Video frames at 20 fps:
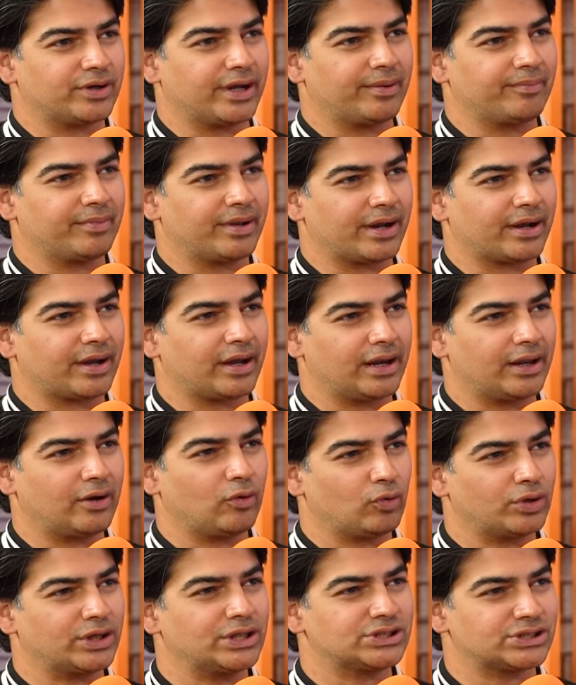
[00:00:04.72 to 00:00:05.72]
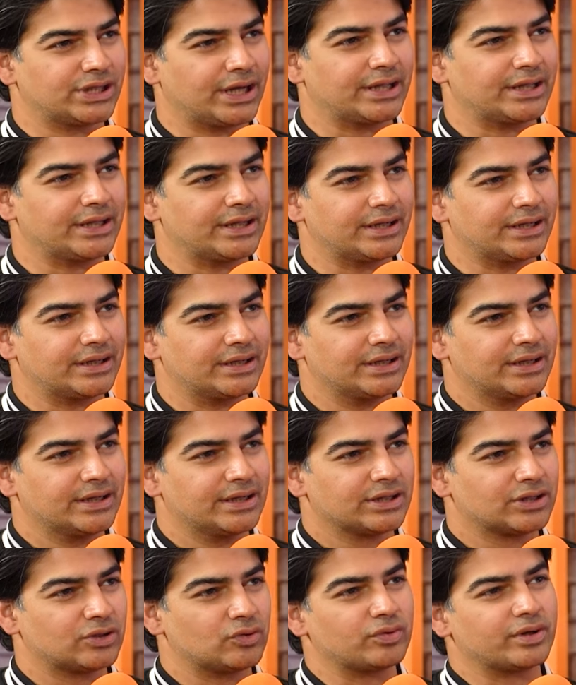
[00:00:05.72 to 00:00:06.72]
जो है मेरा ख्याल है होनी चाहिए
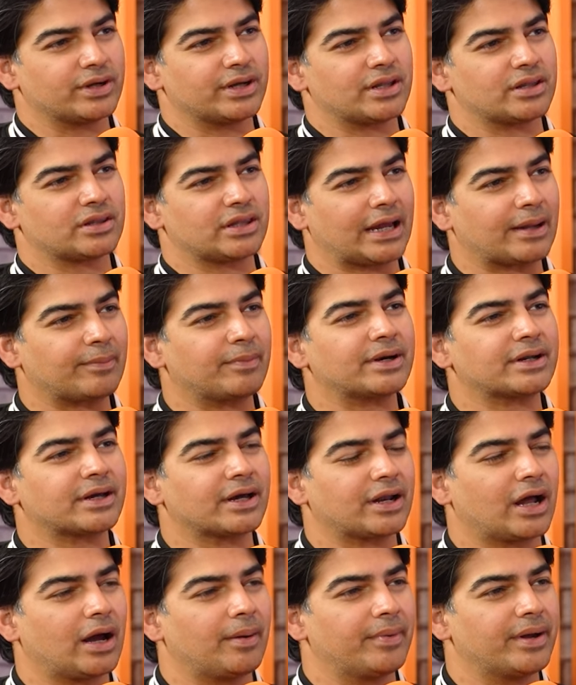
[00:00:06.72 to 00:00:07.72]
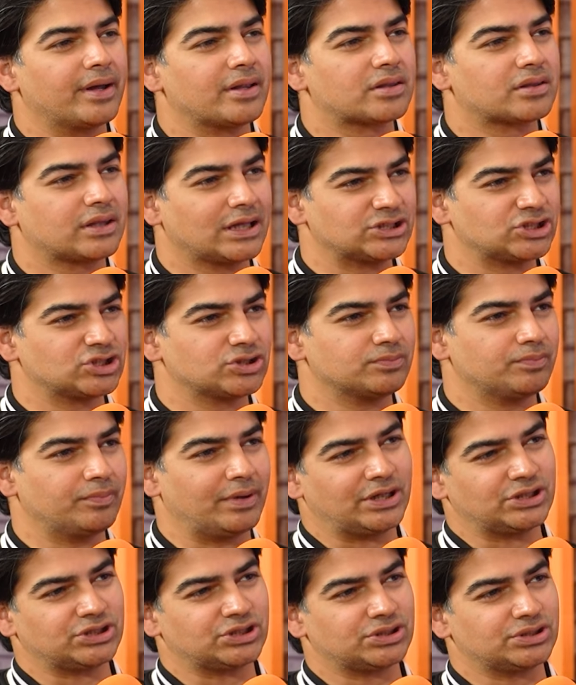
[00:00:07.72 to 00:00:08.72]
क्योंकि सेगमेंट का नाम है सच
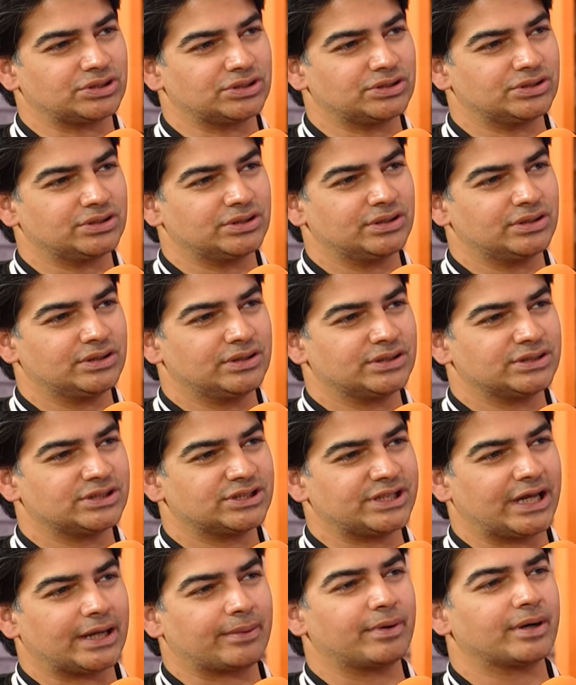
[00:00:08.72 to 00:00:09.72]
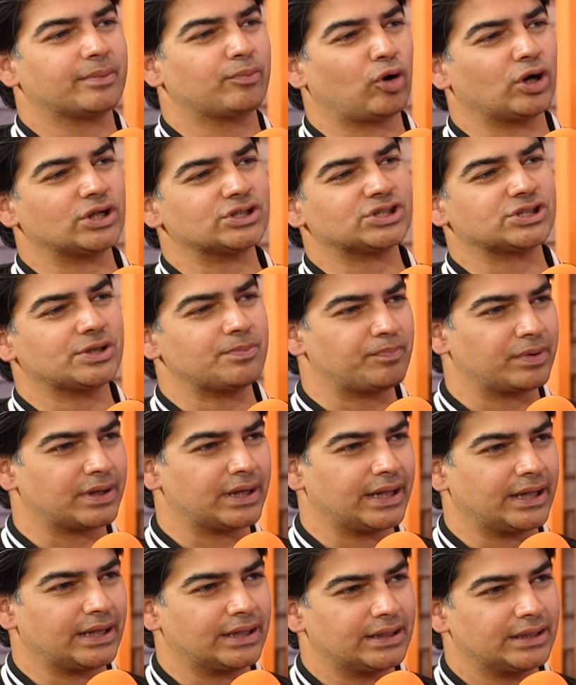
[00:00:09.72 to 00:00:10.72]
मिर्च सेगमेंट बहुत
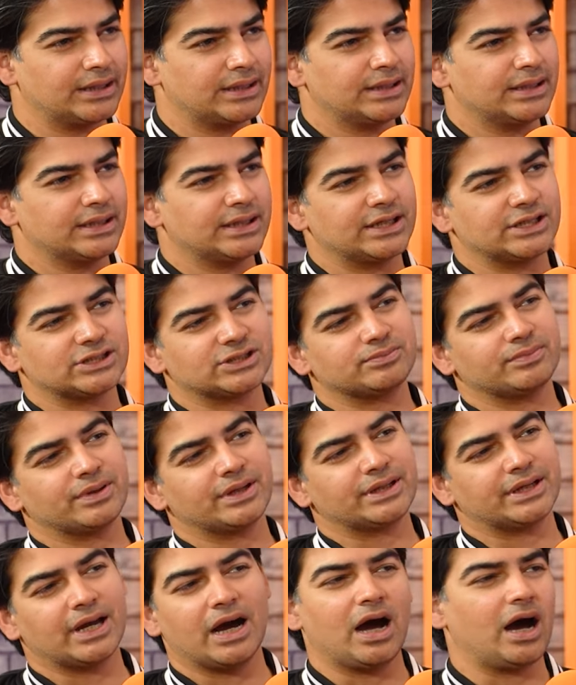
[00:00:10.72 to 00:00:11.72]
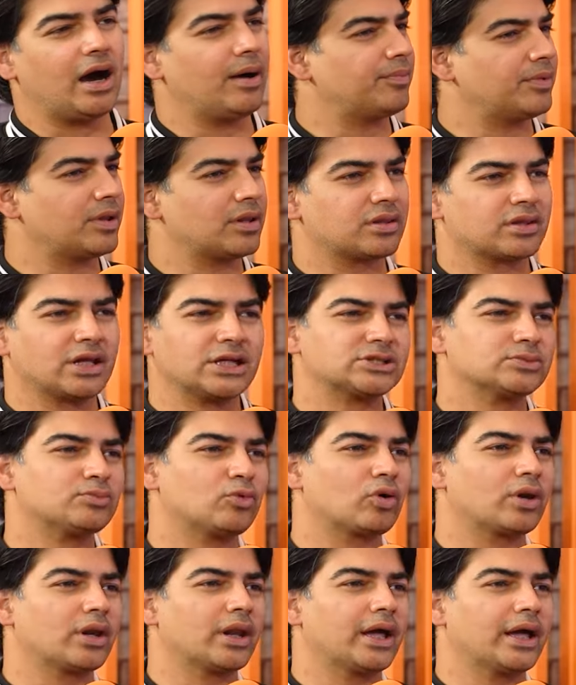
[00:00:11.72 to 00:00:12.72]
सिंपल है हम्म। इसमें या आपने सच
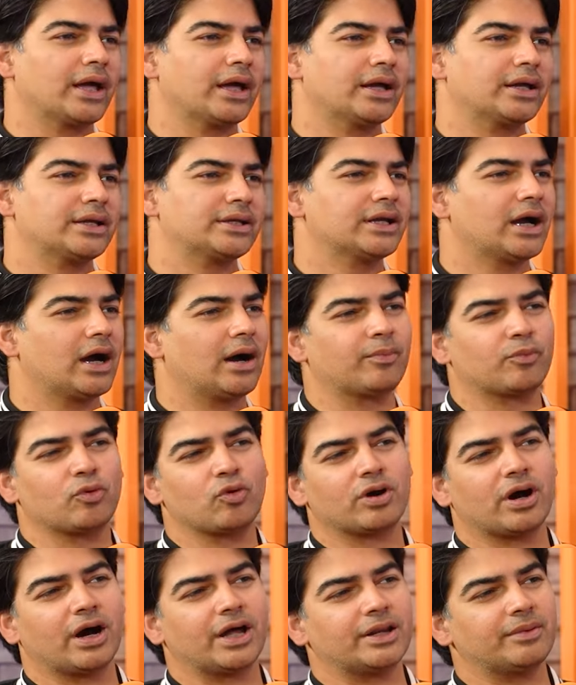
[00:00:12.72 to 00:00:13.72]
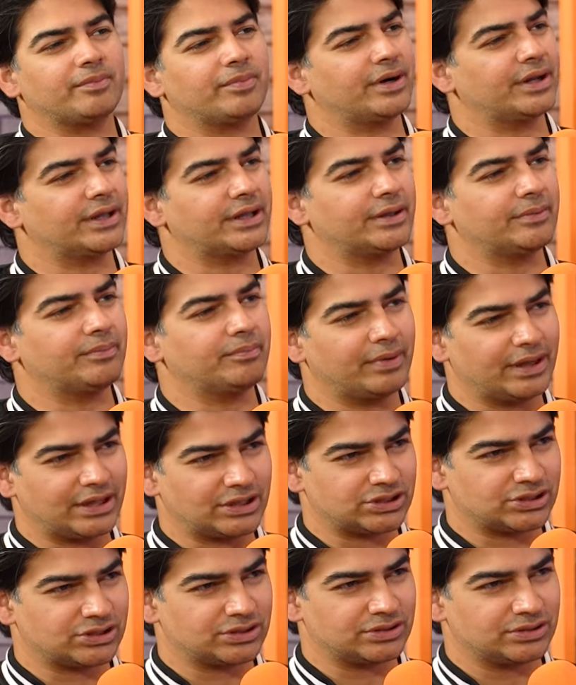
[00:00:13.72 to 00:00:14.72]
बोलना है या आपको खानी पड़ेगी
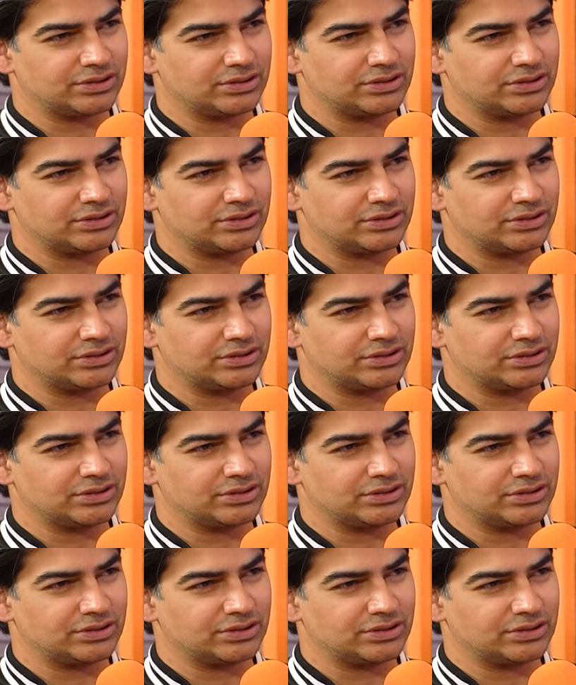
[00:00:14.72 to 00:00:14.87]
मिर्च